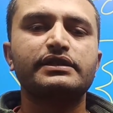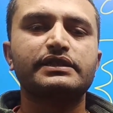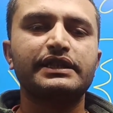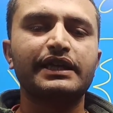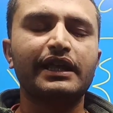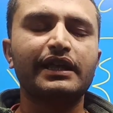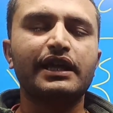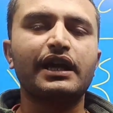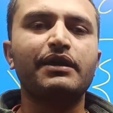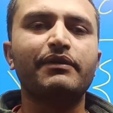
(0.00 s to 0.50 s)

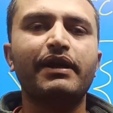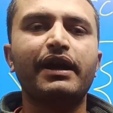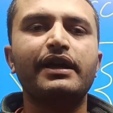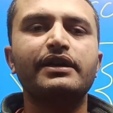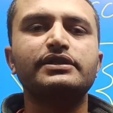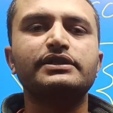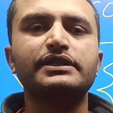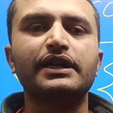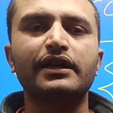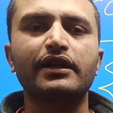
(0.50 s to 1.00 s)
शेयर
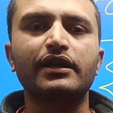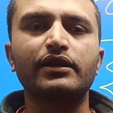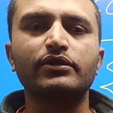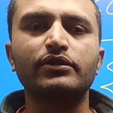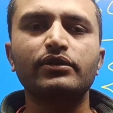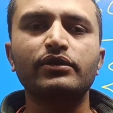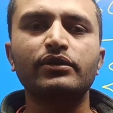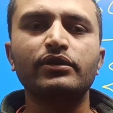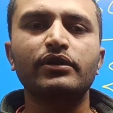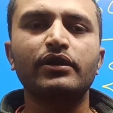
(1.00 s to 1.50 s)
करवाएँ इस चैनल
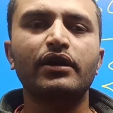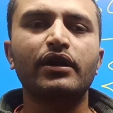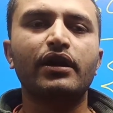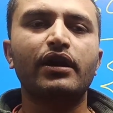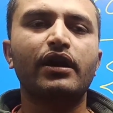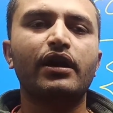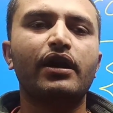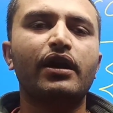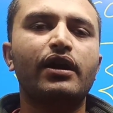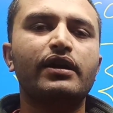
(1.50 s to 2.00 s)
को
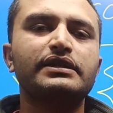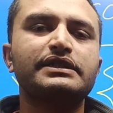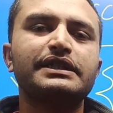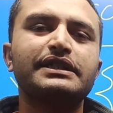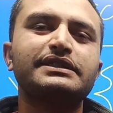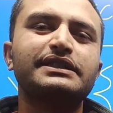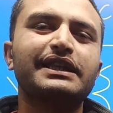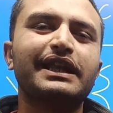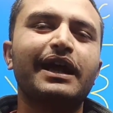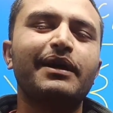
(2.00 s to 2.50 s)
और
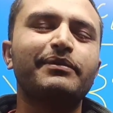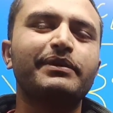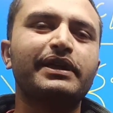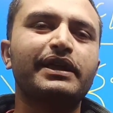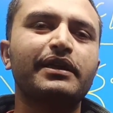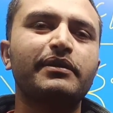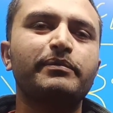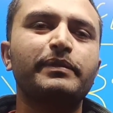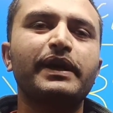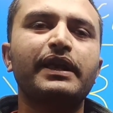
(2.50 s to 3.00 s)
सब्सक्राइब
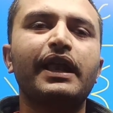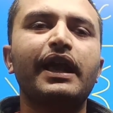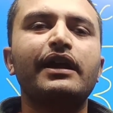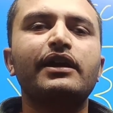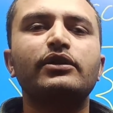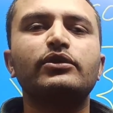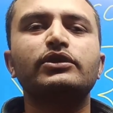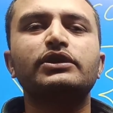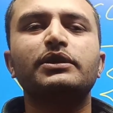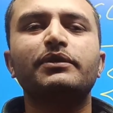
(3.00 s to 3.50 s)
करें बेल
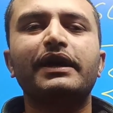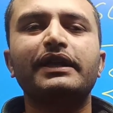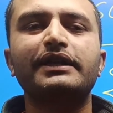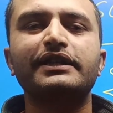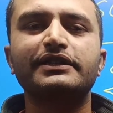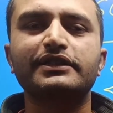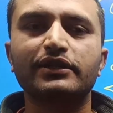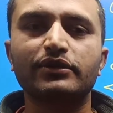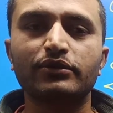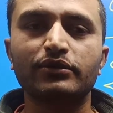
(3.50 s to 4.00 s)
आइकन को दबा
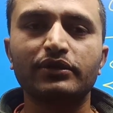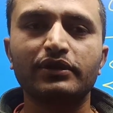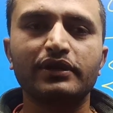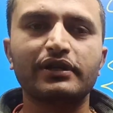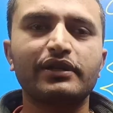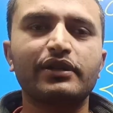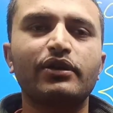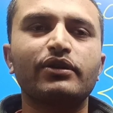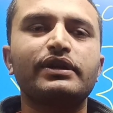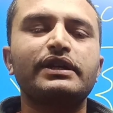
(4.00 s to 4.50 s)
दें जरूर
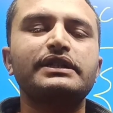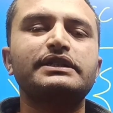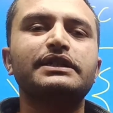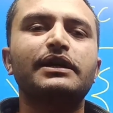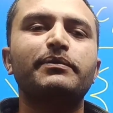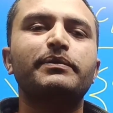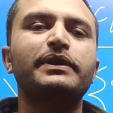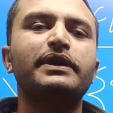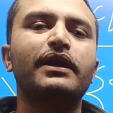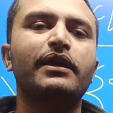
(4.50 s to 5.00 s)
क्योंकि
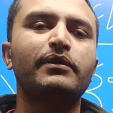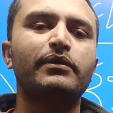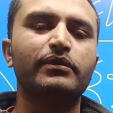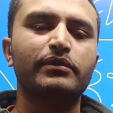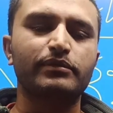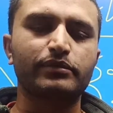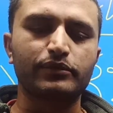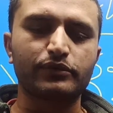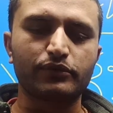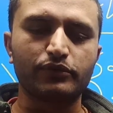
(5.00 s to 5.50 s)
जब भी
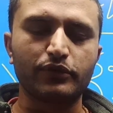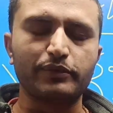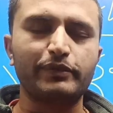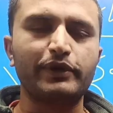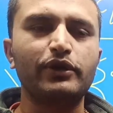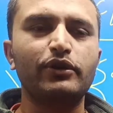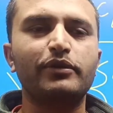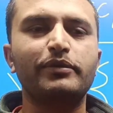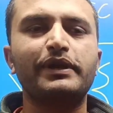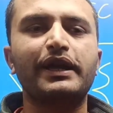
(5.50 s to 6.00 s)
हम कोई
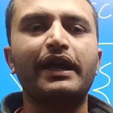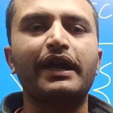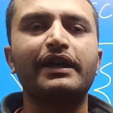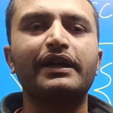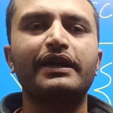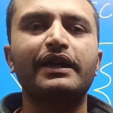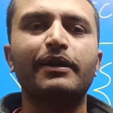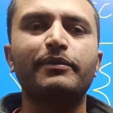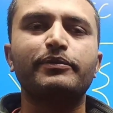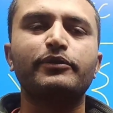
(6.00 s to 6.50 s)
वीडियो
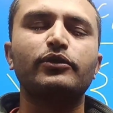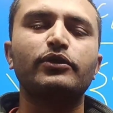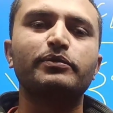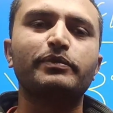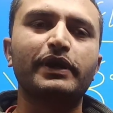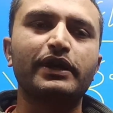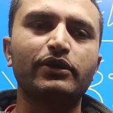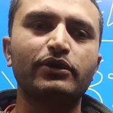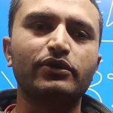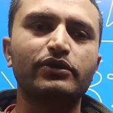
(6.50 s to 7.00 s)
बनाएंगे या कोई
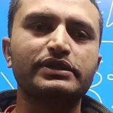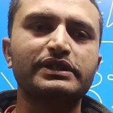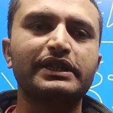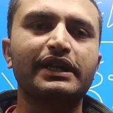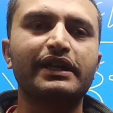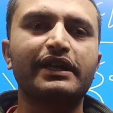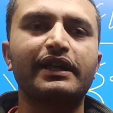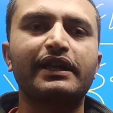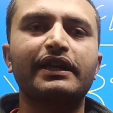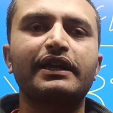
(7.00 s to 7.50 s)
वीडियो को
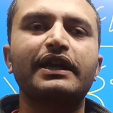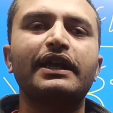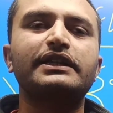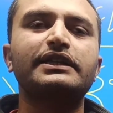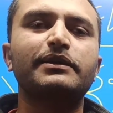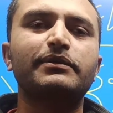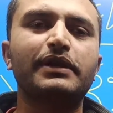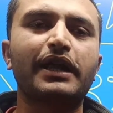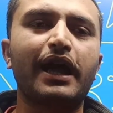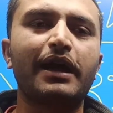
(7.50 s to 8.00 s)
शेयर करेंगे या
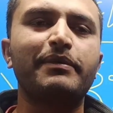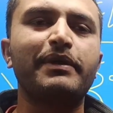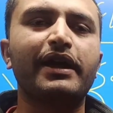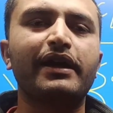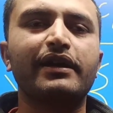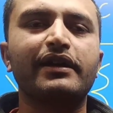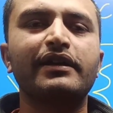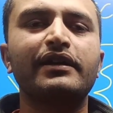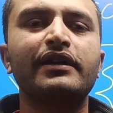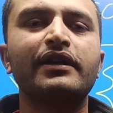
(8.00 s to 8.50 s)
जब लाइव
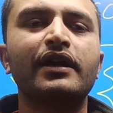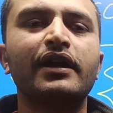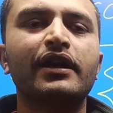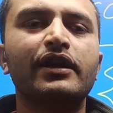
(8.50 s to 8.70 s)
आएंगे